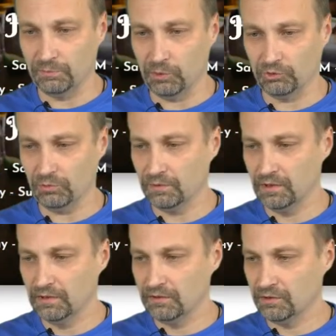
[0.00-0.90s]
sposób.
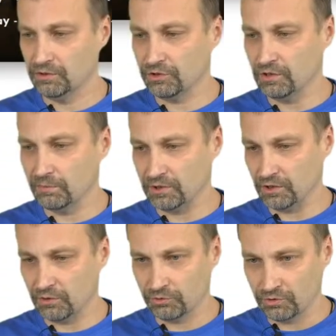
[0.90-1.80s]
Więc jeżeli masz
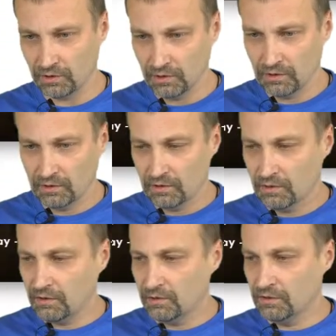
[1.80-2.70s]
jakąś
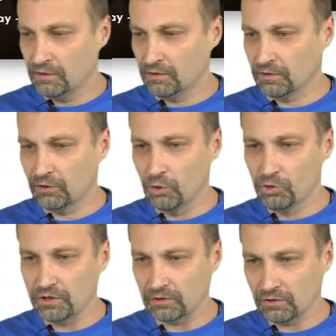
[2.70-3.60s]
e, kuchnia,